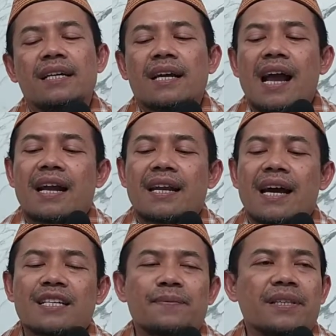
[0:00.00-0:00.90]

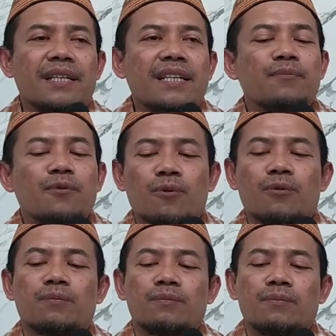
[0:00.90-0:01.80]
Keadaan seperti ini buruk
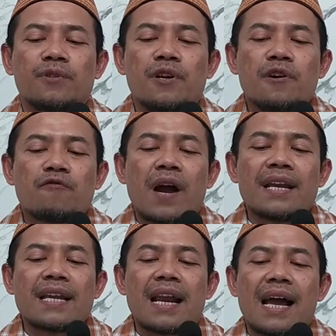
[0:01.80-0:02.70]

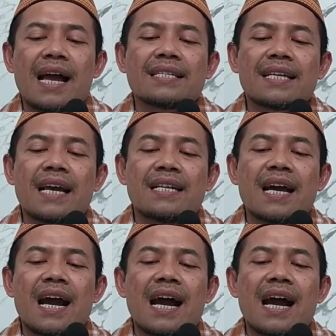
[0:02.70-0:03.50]
Fa'inal hasada